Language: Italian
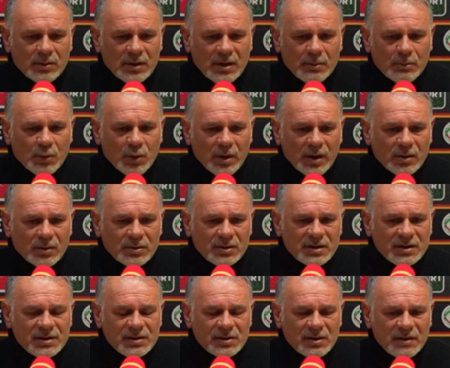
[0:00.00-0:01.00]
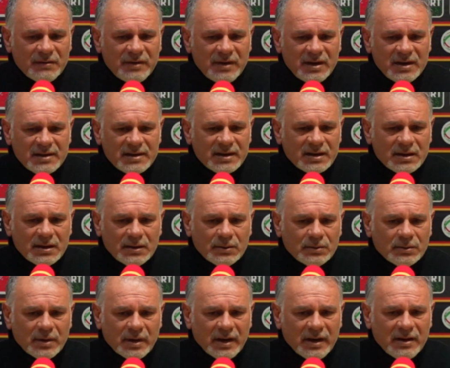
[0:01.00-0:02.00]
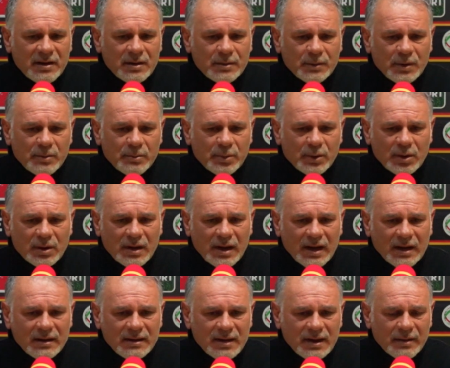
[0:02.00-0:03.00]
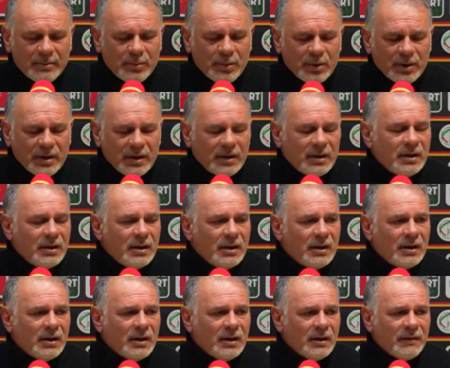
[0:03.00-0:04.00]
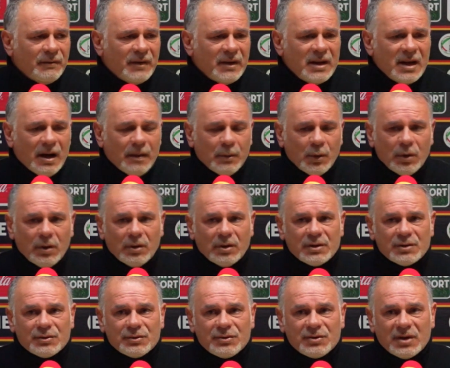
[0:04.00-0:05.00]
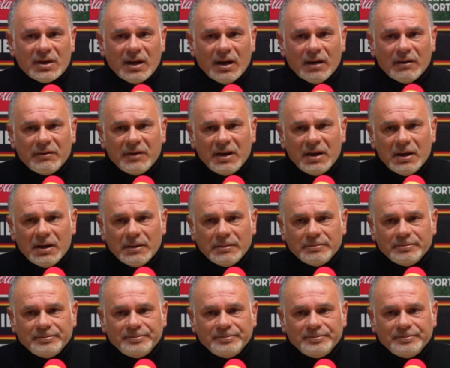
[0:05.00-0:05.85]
una buona condizione fisica, un ritmo importante e poi vediamo quello che succede alla fine.